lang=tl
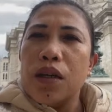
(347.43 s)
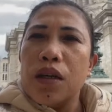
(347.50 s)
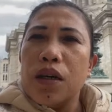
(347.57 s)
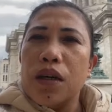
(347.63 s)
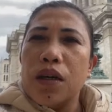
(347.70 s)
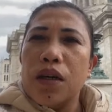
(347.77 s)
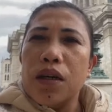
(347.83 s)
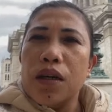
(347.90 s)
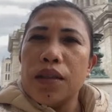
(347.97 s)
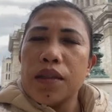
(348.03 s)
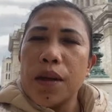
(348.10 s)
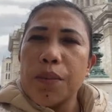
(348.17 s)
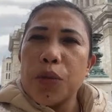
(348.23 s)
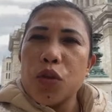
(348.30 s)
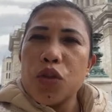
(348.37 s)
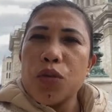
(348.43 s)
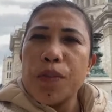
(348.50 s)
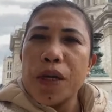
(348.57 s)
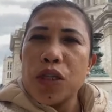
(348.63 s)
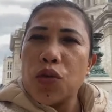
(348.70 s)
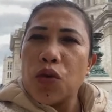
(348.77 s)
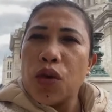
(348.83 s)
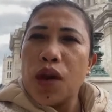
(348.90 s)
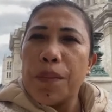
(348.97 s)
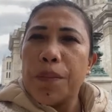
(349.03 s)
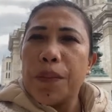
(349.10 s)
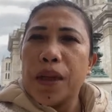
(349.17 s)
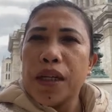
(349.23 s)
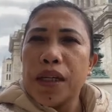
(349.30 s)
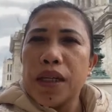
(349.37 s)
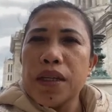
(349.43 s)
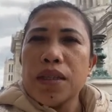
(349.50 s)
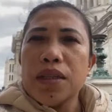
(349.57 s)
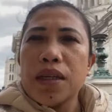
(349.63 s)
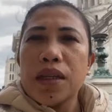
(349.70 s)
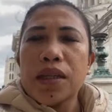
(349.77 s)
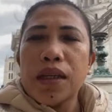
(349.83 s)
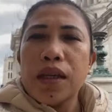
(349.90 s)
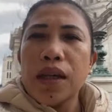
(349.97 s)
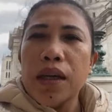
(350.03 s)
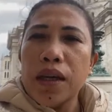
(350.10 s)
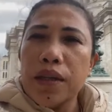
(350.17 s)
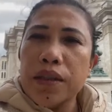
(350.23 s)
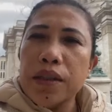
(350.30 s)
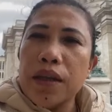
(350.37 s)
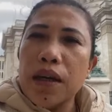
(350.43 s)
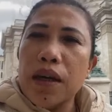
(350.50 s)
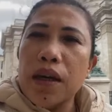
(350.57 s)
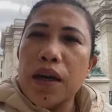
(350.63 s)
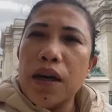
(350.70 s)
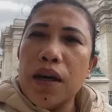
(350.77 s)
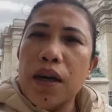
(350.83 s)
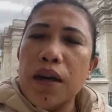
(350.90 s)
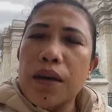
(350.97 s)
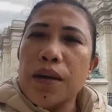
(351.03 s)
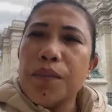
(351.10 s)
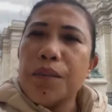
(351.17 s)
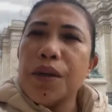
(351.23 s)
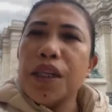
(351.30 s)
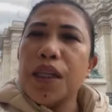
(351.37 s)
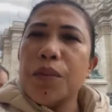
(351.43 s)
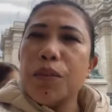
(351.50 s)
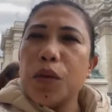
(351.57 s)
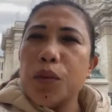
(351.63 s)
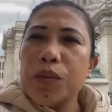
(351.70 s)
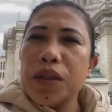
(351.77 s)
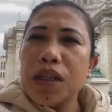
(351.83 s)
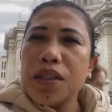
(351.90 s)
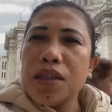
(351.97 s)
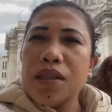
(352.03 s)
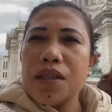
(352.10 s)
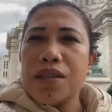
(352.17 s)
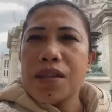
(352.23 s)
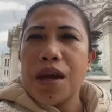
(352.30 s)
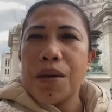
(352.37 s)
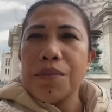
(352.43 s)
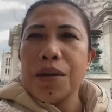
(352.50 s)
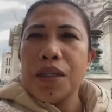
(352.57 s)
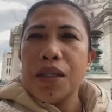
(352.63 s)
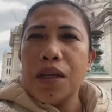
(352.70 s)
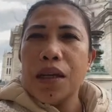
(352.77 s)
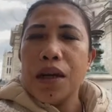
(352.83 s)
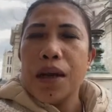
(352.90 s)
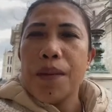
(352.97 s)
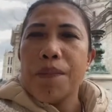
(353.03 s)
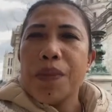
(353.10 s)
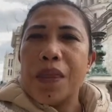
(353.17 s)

uh, ah, tapos pasok ka pa rin sa declare na minimum na sinasabi nila.